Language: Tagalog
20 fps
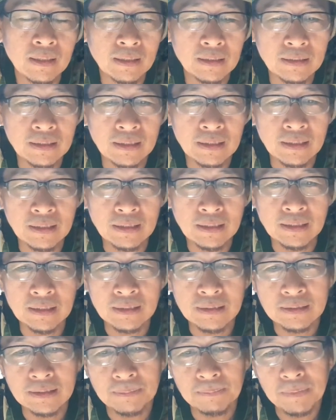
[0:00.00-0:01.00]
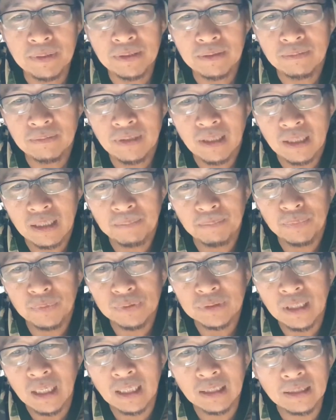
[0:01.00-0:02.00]
At uh, sabihin nyo na rin po
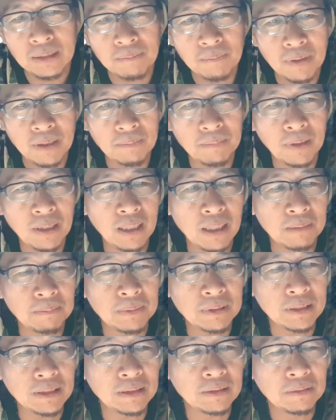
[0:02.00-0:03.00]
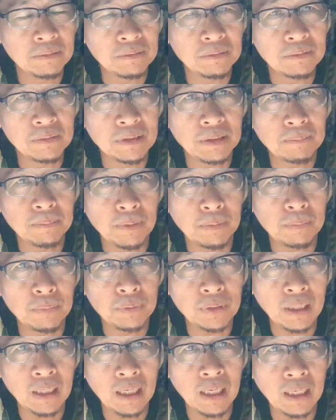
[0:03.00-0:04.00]
sa ating mga ibang kapatid kung hindi po ako
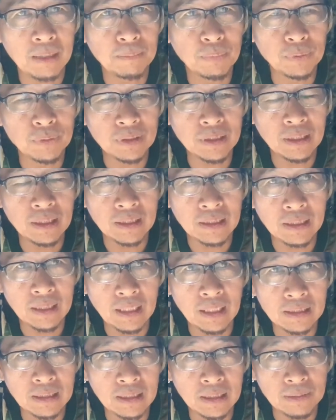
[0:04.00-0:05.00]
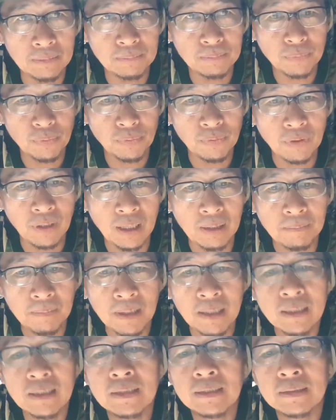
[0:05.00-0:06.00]
nakaabot ng ating programa.